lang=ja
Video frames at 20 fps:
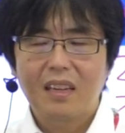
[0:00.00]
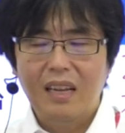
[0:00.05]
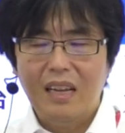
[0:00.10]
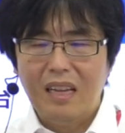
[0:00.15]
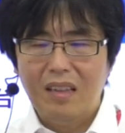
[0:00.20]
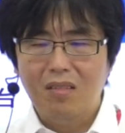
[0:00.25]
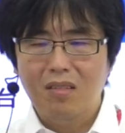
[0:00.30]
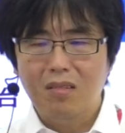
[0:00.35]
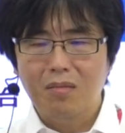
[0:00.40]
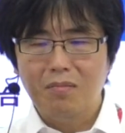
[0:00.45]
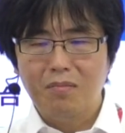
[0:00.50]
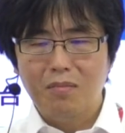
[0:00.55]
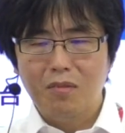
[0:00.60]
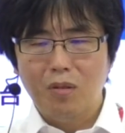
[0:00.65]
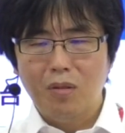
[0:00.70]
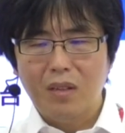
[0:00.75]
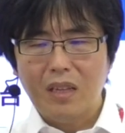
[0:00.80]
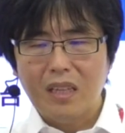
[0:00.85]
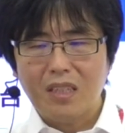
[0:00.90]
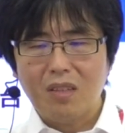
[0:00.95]
あの
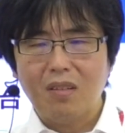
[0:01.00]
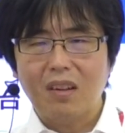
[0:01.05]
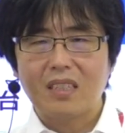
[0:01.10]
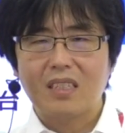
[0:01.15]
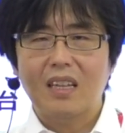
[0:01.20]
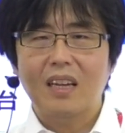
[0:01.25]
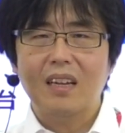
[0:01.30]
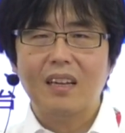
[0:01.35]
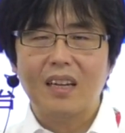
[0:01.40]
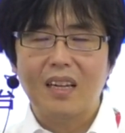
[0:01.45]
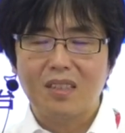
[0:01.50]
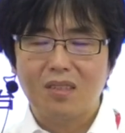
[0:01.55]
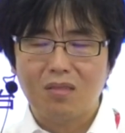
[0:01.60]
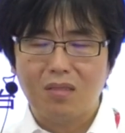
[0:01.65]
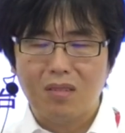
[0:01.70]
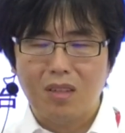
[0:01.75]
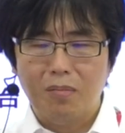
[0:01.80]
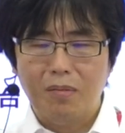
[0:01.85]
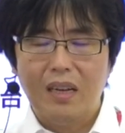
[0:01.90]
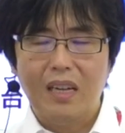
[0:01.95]
同じのが3回する
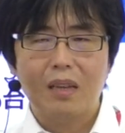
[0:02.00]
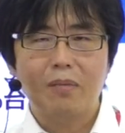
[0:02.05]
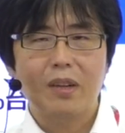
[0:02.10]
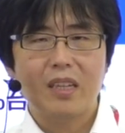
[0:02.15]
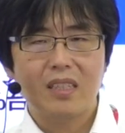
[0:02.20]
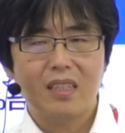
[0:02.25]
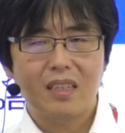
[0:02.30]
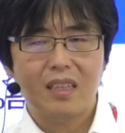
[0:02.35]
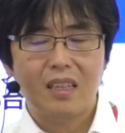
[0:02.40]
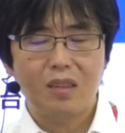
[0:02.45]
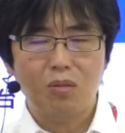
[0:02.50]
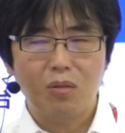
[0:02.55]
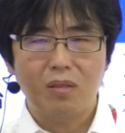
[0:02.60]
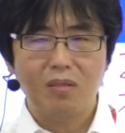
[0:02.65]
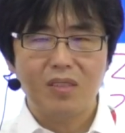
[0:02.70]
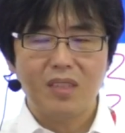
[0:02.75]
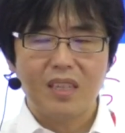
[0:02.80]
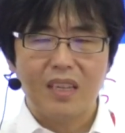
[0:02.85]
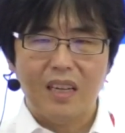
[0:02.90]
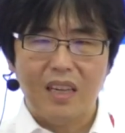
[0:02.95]
こともありますし問い
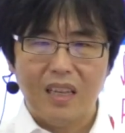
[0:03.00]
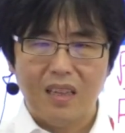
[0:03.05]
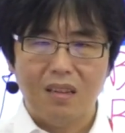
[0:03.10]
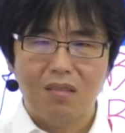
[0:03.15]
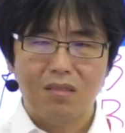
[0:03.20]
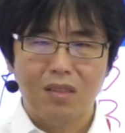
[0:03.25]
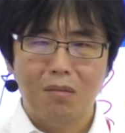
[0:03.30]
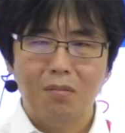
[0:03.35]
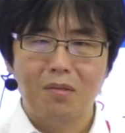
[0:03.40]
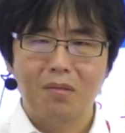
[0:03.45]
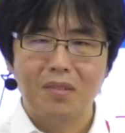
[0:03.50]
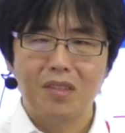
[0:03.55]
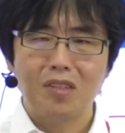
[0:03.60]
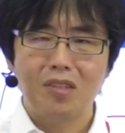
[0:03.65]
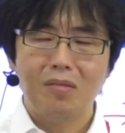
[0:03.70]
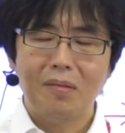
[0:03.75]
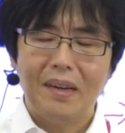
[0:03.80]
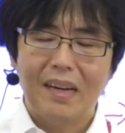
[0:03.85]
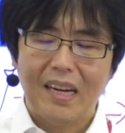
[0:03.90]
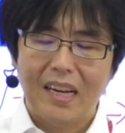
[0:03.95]
のうちが A ってことも
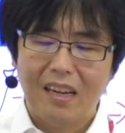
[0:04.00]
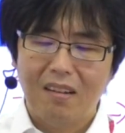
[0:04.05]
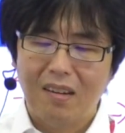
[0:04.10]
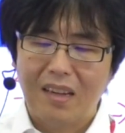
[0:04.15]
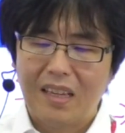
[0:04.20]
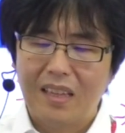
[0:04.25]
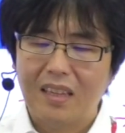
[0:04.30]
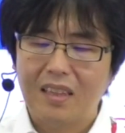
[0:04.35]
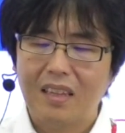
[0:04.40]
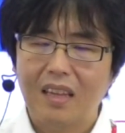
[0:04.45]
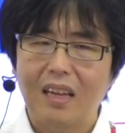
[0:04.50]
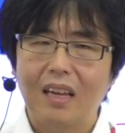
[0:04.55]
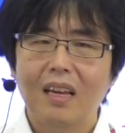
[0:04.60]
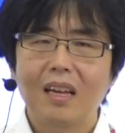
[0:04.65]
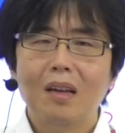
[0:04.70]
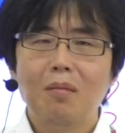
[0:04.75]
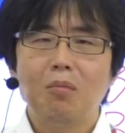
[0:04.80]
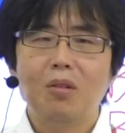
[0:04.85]
十分あり得るわけなんで